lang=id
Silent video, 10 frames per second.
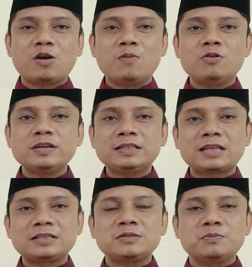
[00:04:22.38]

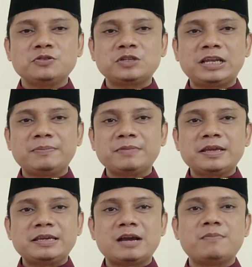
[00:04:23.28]
komunitas
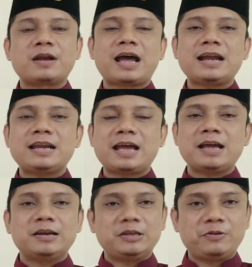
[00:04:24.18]
muslim yang
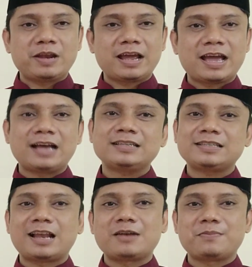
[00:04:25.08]
berada di wilayah
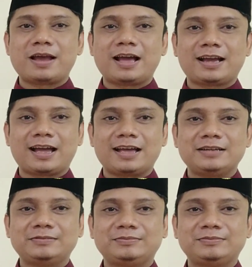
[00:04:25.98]
Selat Malaka.